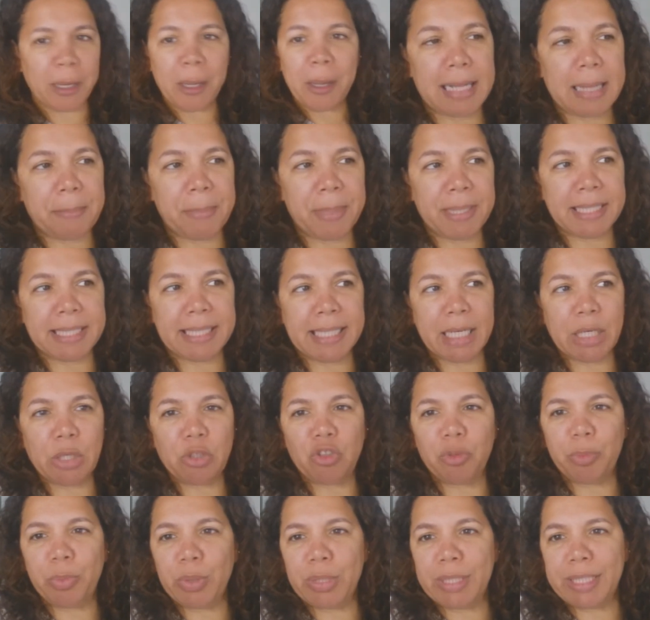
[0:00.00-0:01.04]
Ela tá precisando
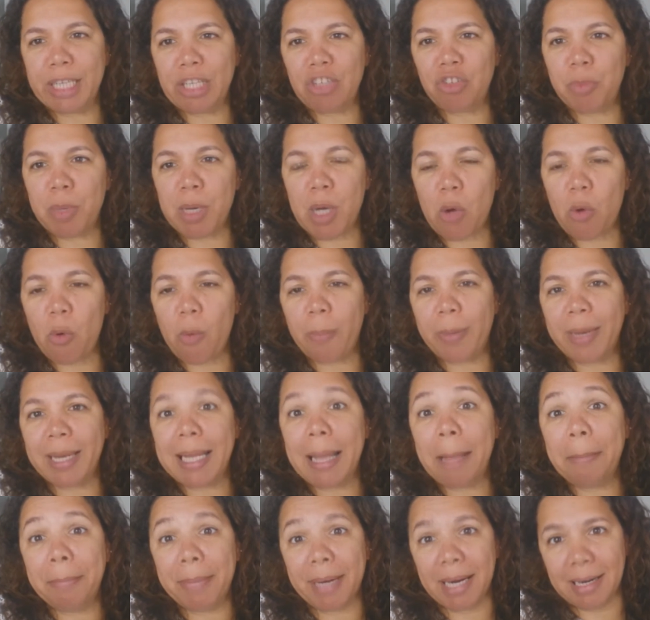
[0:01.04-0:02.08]
de blusinha de manga
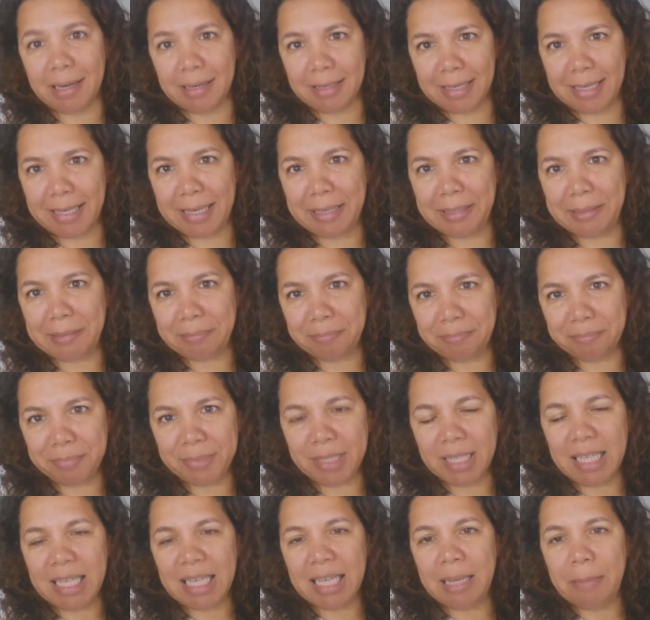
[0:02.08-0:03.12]
comprida branca
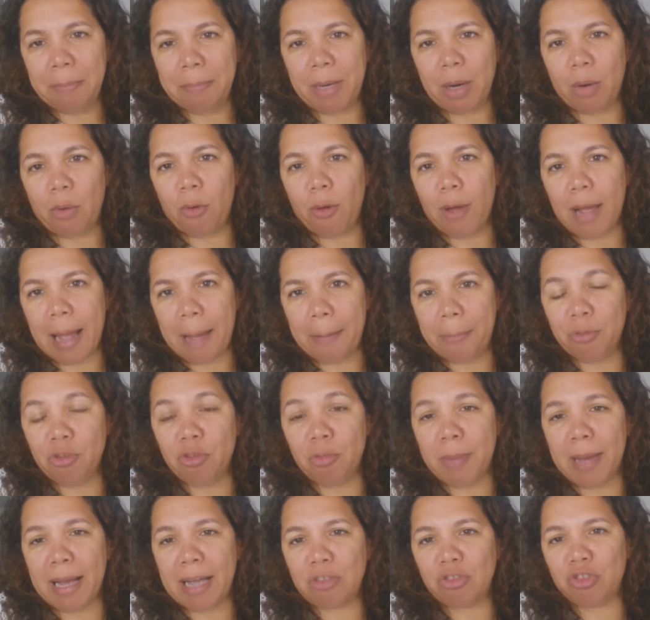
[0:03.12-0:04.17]
para colocar por
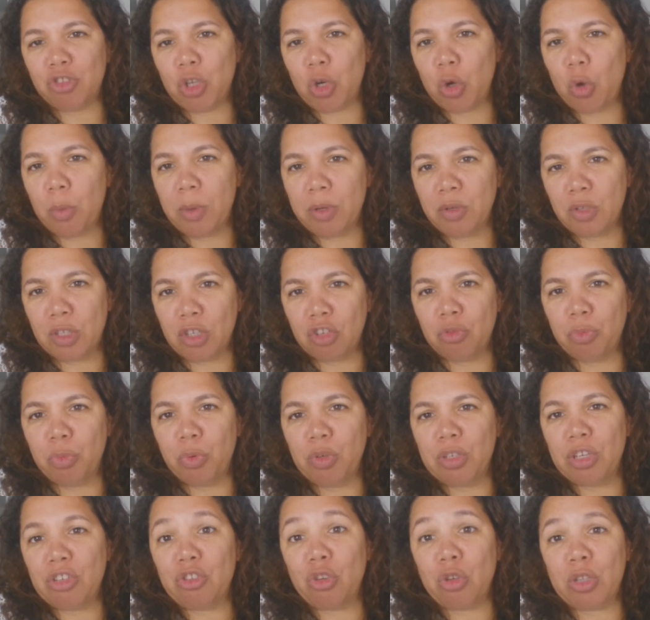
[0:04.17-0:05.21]
debaixo de algumas outras
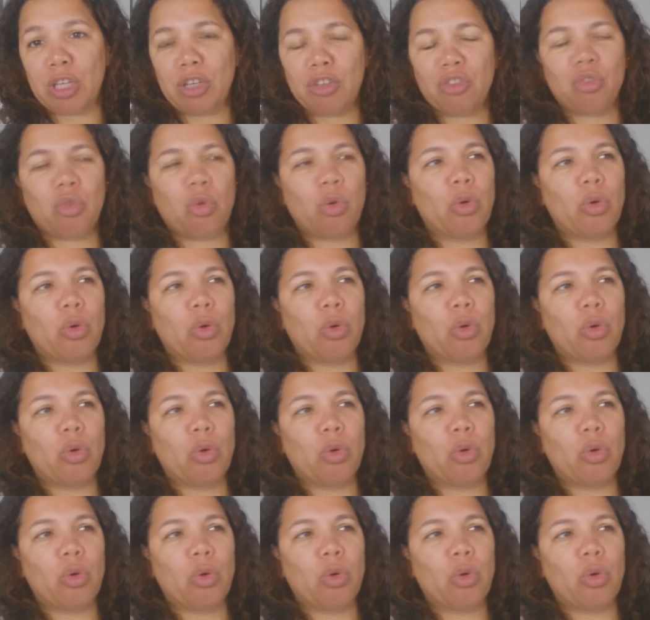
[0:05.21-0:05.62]
blusas de outras